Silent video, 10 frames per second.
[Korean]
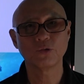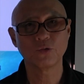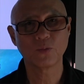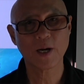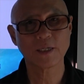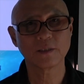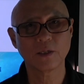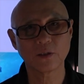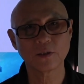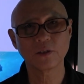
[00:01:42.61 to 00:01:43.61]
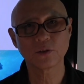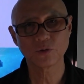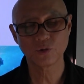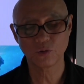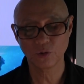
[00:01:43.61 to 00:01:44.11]
유방
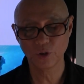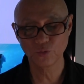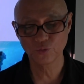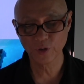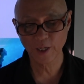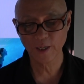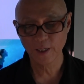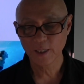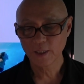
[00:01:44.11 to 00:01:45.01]
성형술 이후에